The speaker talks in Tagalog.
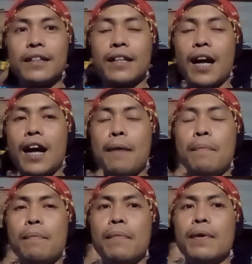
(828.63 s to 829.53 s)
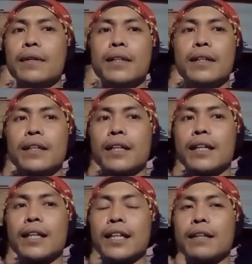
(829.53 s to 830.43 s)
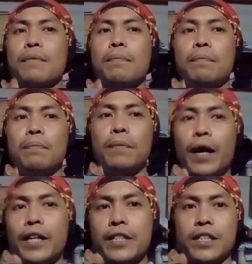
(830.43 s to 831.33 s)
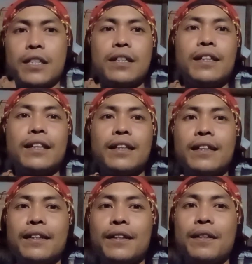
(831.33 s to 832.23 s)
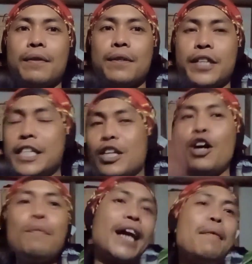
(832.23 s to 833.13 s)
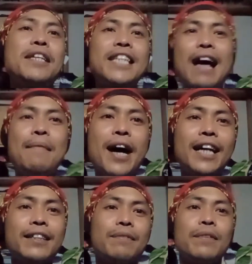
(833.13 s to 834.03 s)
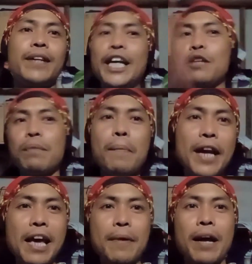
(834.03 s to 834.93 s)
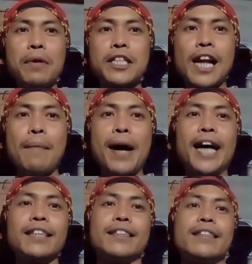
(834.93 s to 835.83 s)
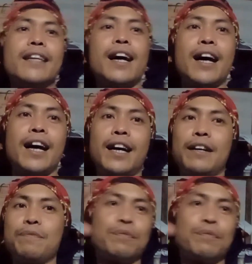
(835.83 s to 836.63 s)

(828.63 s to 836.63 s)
ah, uh, Birds, Jason, maraming salamat. Riot Family, maraming salamat. Ah, uh,